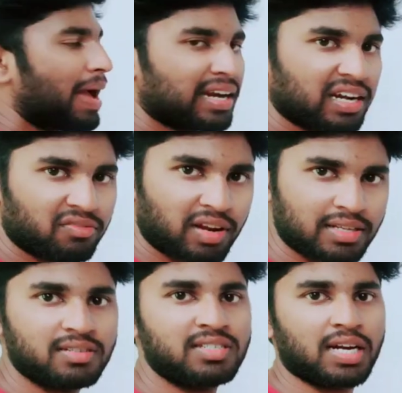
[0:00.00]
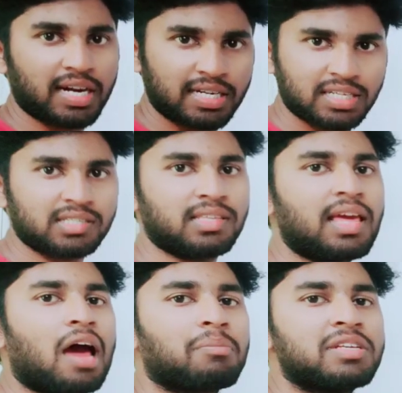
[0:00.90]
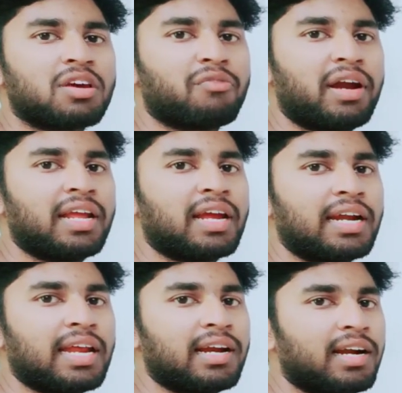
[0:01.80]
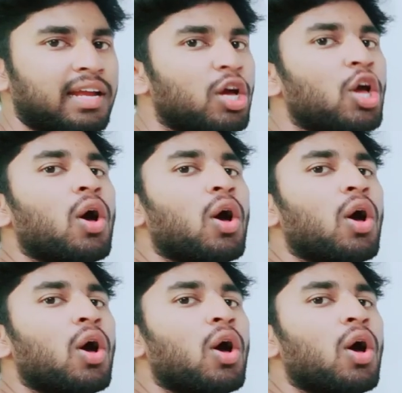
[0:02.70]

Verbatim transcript: మ్యాగ్నెటిక్ ఫ్లక్స్ని జనరేట్ చేసేది ఆర్మేచర్ వైండింగ్ అంటే ఏంటంటే